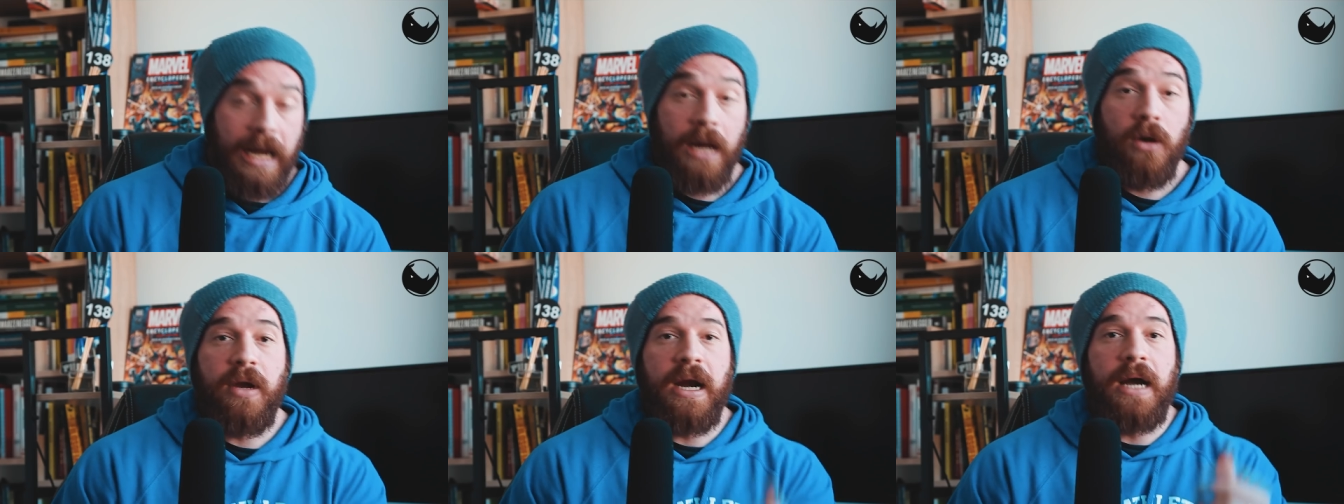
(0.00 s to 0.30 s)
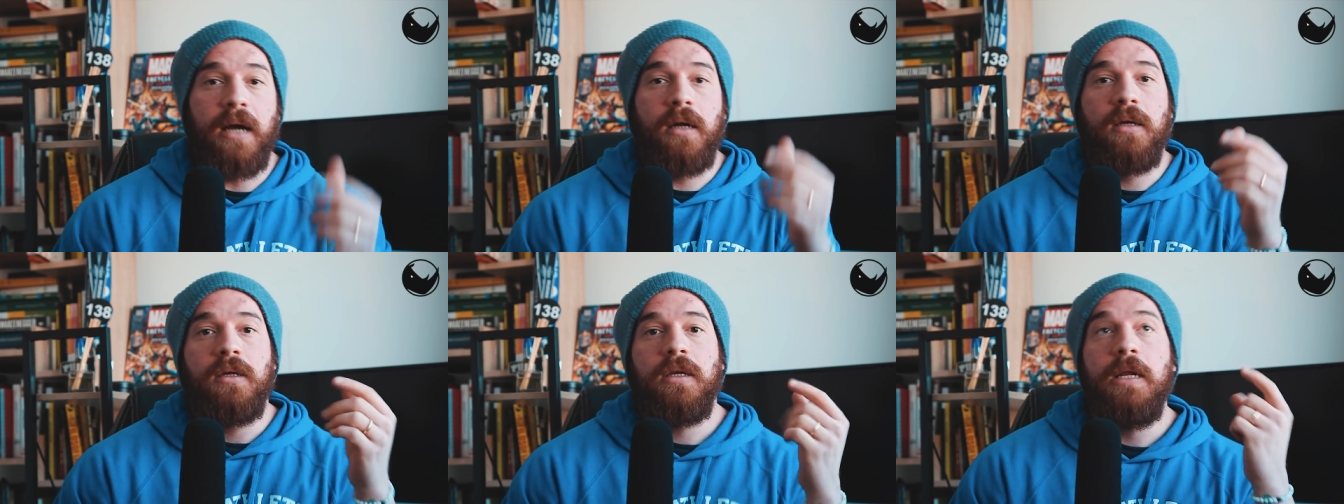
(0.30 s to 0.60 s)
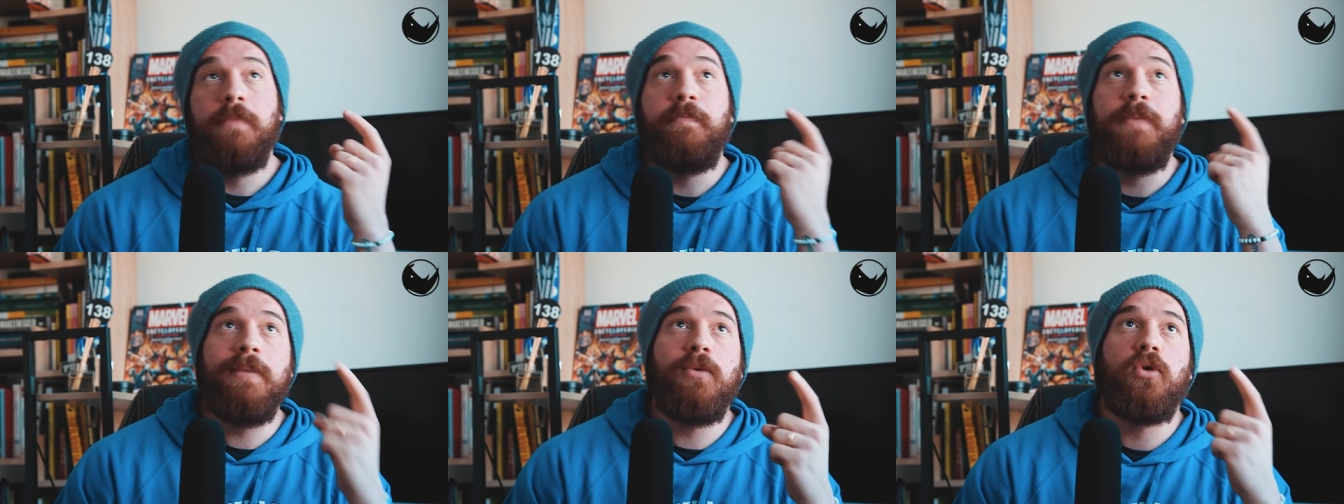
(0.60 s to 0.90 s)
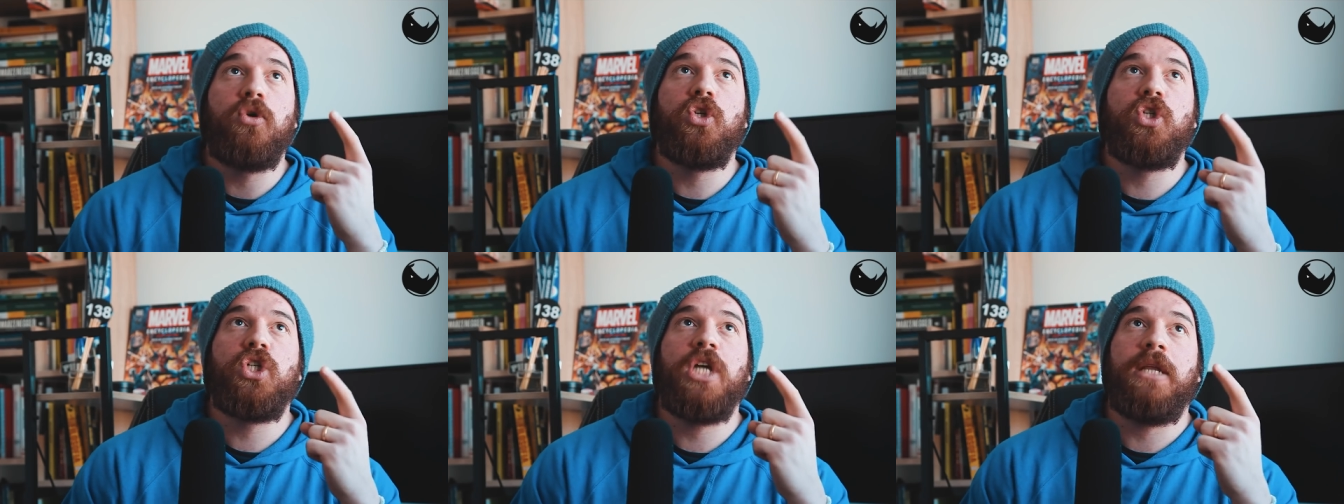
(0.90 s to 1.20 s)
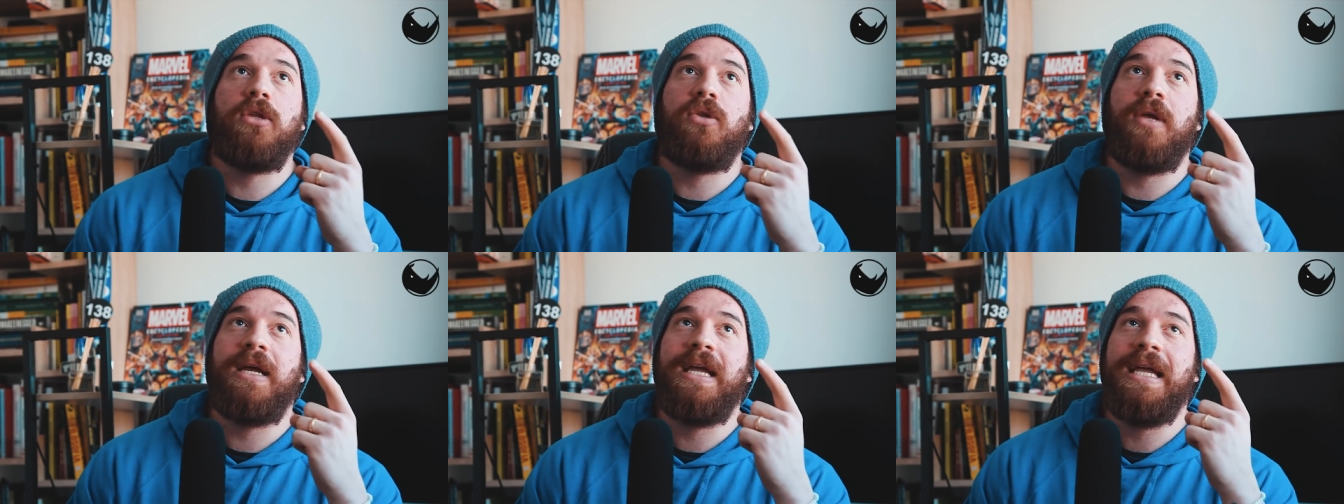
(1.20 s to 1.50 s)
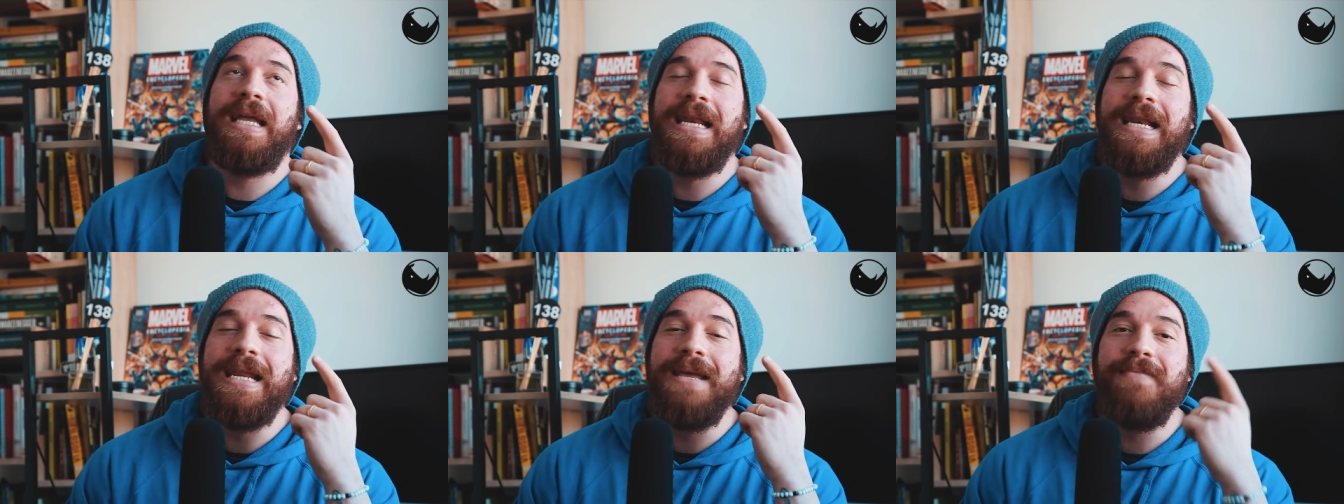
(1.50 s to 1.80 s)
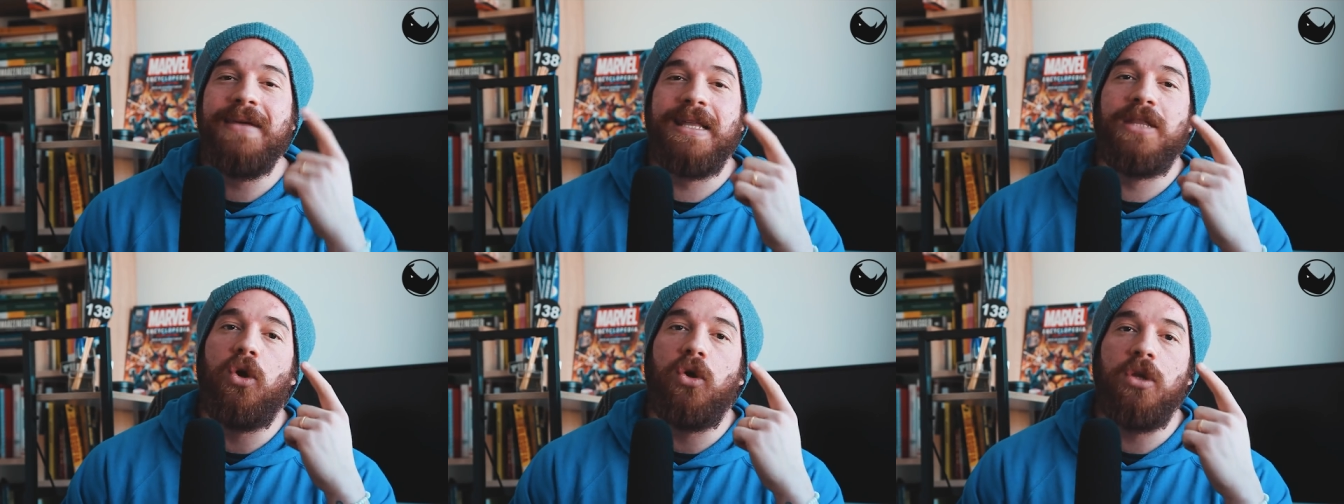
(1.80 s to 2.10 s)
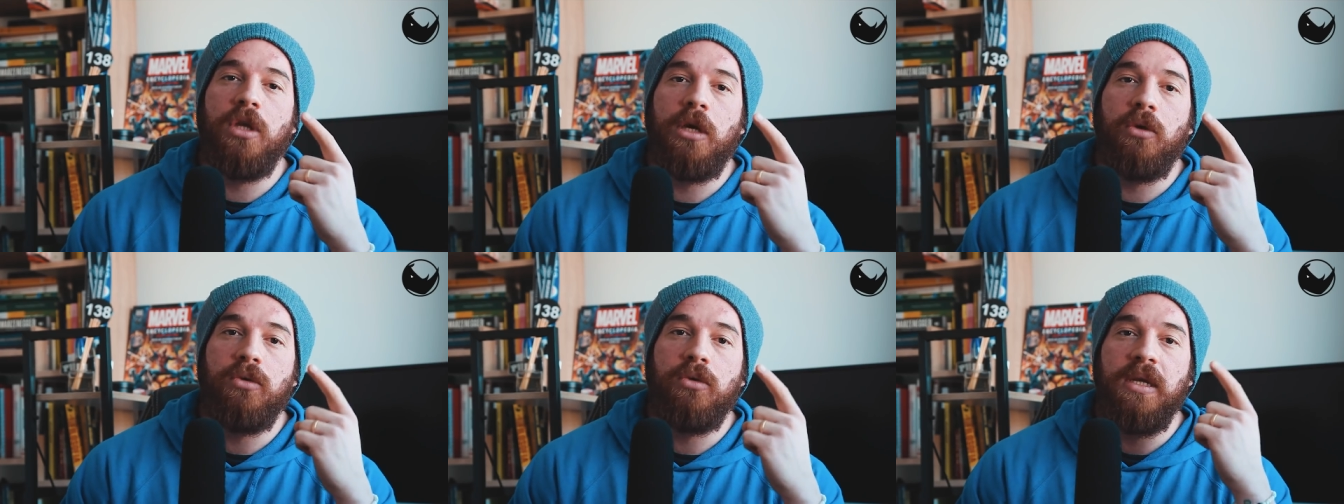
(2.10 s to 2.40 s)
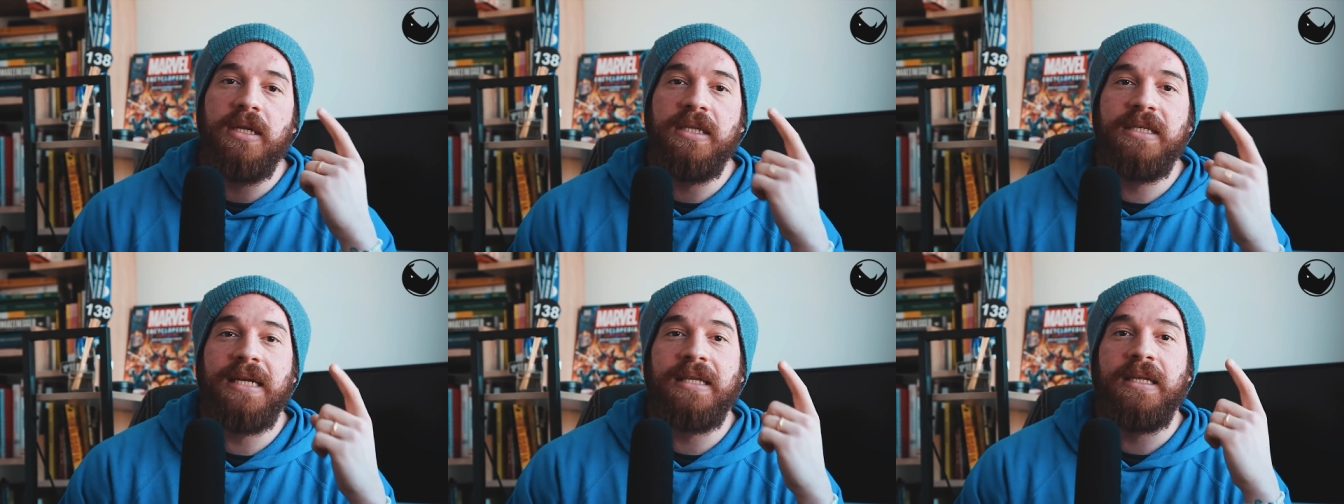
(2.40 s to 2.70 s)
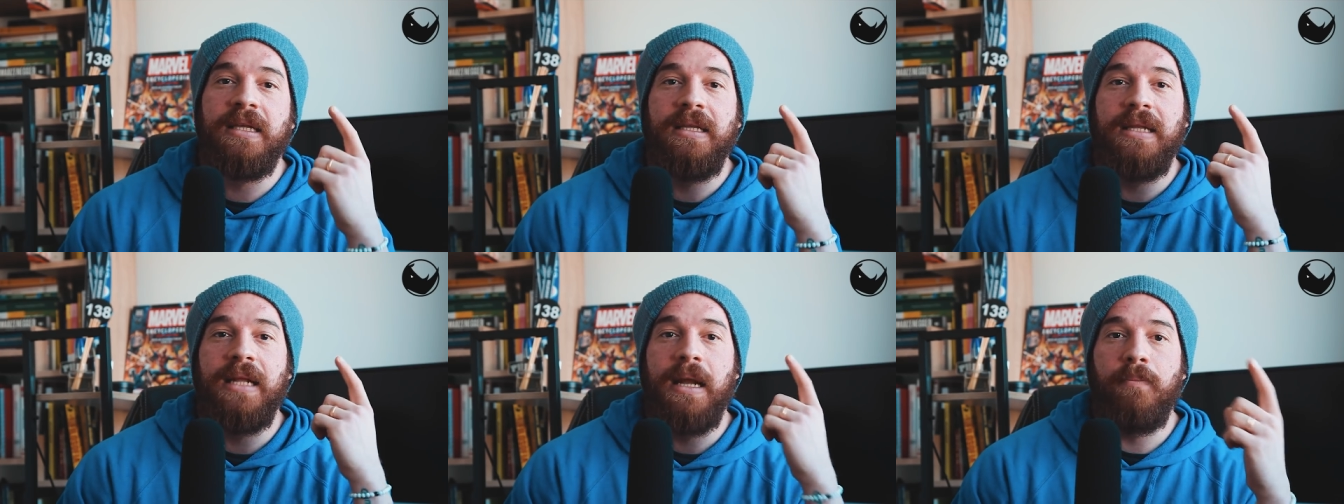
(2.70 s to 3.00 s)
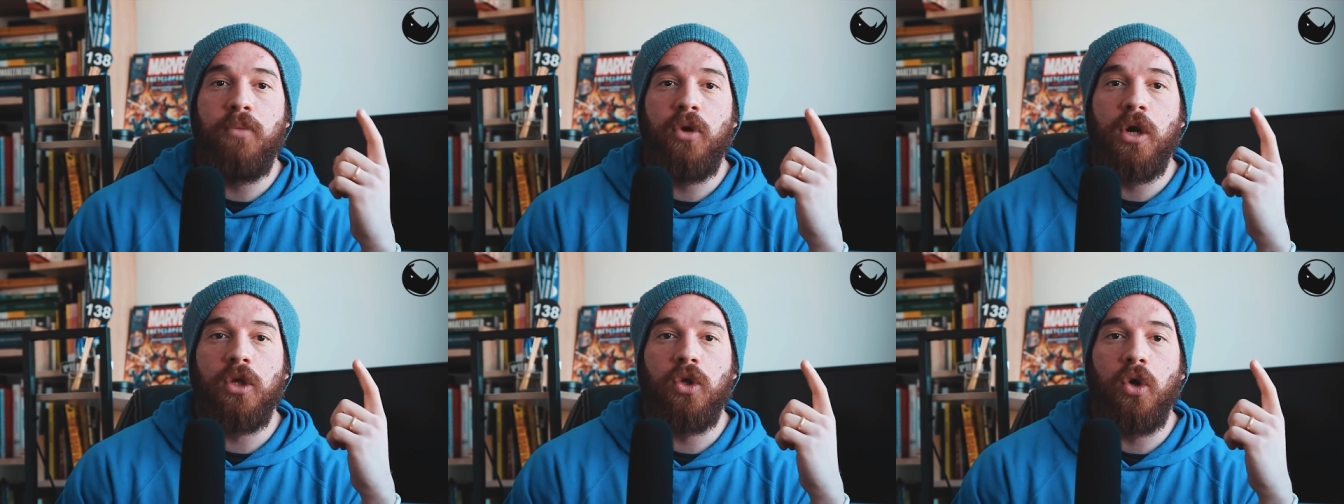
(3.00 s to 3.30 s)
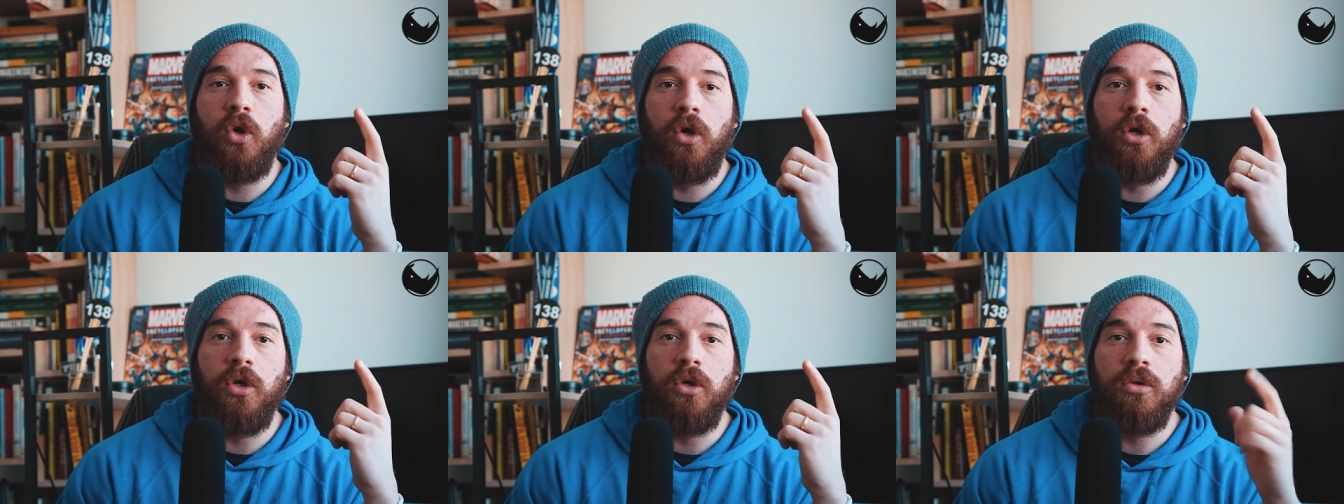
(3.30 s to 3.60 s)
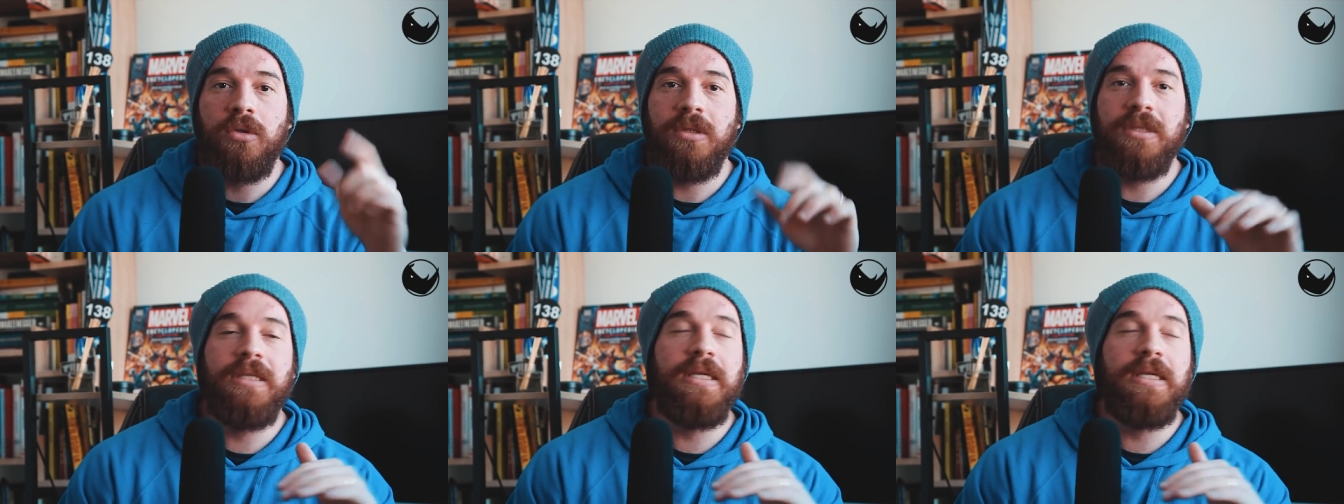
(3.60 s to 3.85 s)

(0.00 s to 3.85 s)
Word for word: Allora, il primo concetto è che le metodiche utilizzate in laboratorio,